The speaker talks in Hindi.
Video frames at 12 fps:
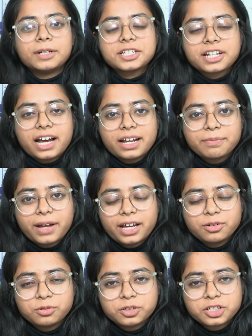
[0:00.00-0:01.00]
नमस्कार मैं
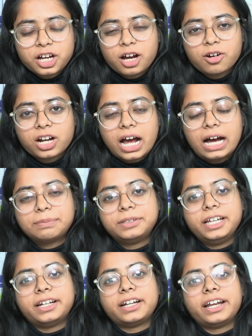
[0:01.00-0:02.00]
नूरजहां और आप
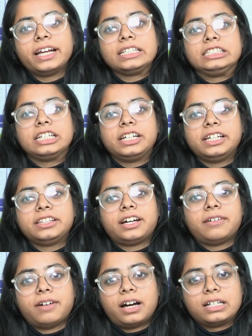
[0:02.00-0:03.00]
देख रहे हैं जनित
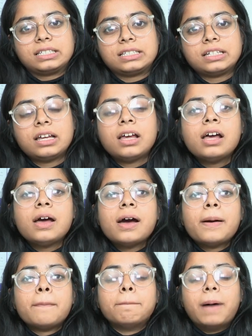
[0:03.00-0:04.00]
आवाज
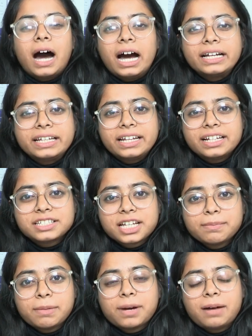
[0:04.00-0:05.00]
भांग के नशे
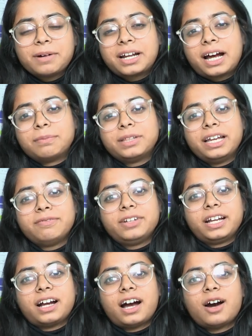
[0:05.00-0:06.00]
में बाबा रामदेव
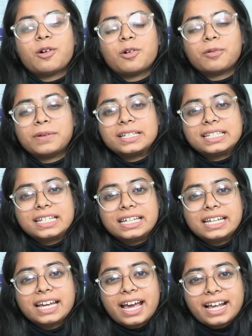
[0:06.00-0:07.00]
ने कहा ओबीसी
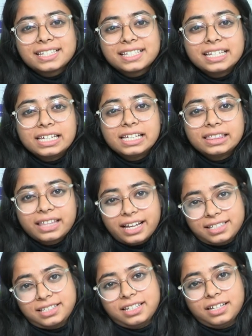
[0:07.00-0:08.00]
की ऐसी की
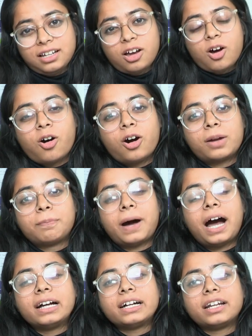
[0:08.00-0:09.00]
तैसी और
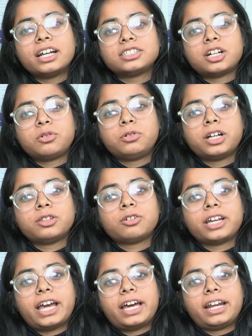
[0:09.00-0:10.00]
भांग का नशा टूटा तो
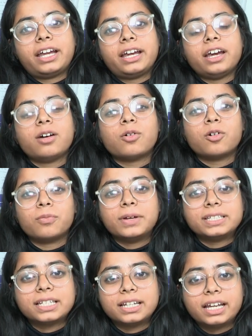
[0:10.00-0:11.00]
कह रहे हैं
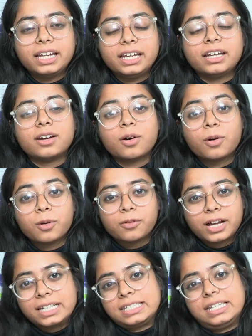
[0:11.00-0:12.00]
ओबीसी नहीं
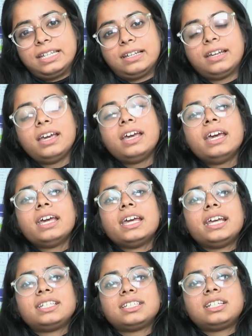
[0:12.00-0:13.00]
ओवैसी
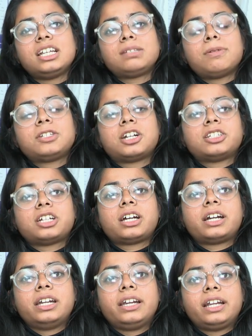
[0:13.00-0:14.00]
इसी चीज पर चर्चा
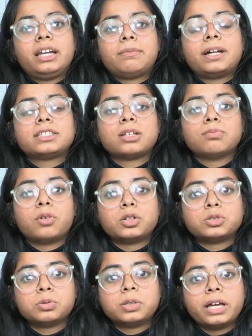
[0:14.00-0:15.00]
करने के लिए हमारे साथ
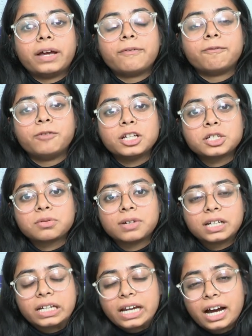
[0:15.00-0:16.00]
मौजूद हैं
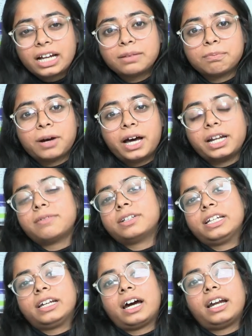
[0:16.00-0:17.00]
विश्वविख्यात मानव
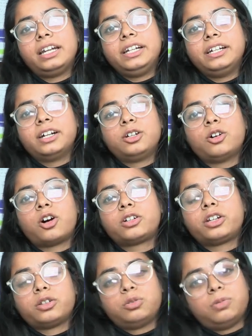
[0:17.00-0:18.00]
अधिकार लीडर
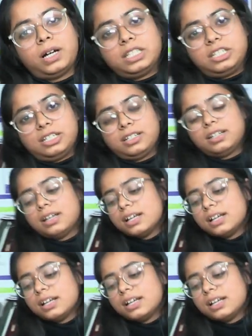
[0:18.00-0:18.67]
डॉक्टर दुआ जी